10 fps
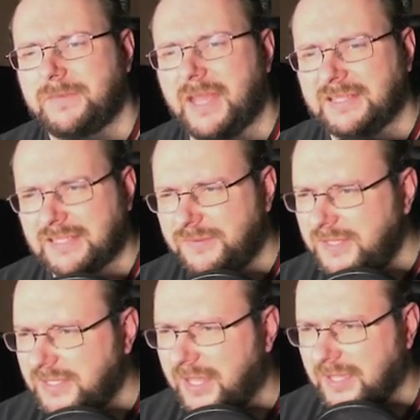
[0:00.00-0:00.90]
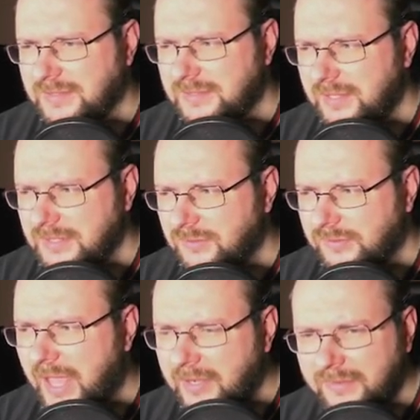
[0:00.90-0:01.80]
Also das finde ich krass. Also
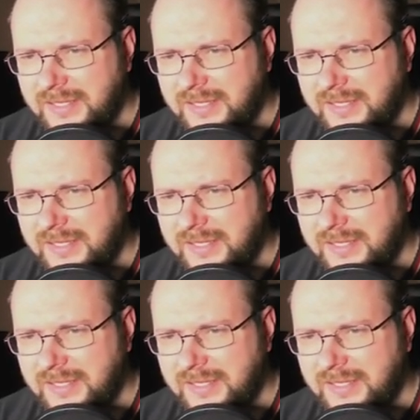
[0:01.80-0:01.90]
gerade weil